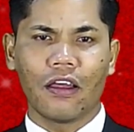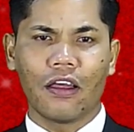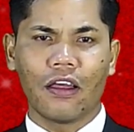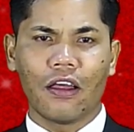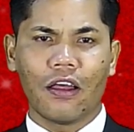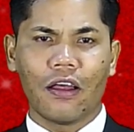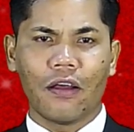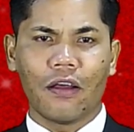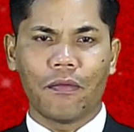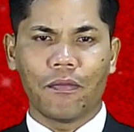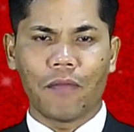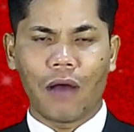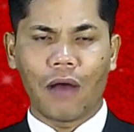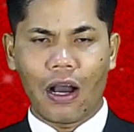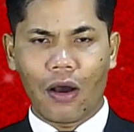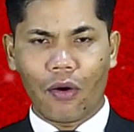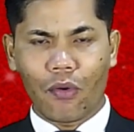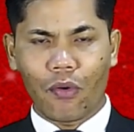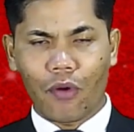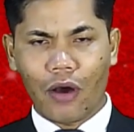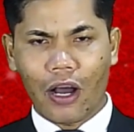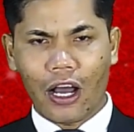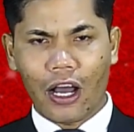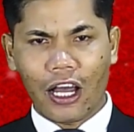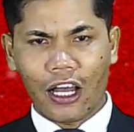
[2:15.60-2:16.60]

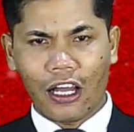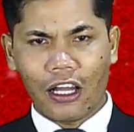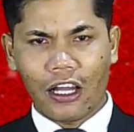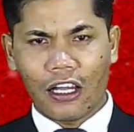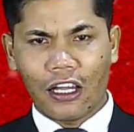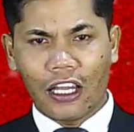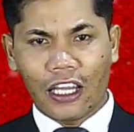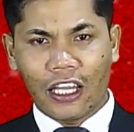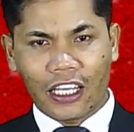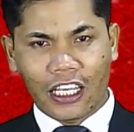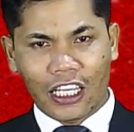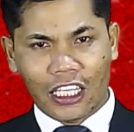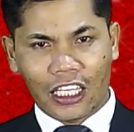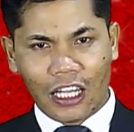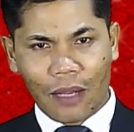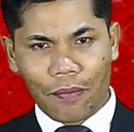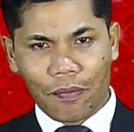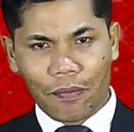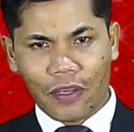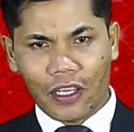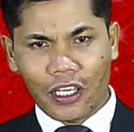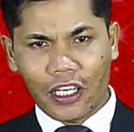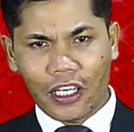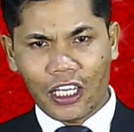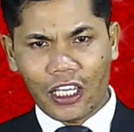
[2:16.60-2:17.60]
bahwa kitab
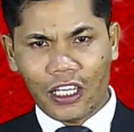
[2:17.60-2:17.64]
ini,